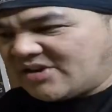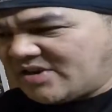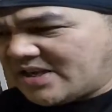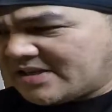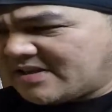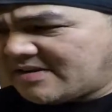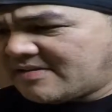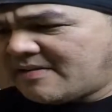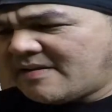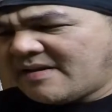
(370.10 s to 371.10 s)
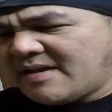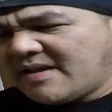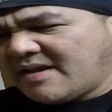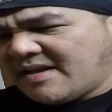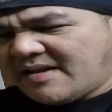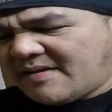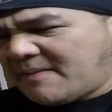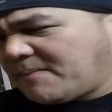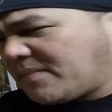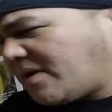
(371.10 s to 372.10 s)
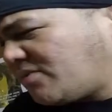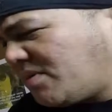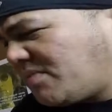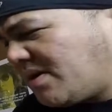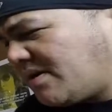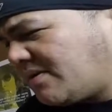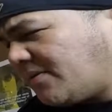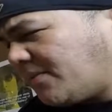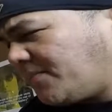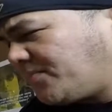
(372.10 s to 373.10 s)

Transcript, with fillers: ano natin. Ano ba mga ano?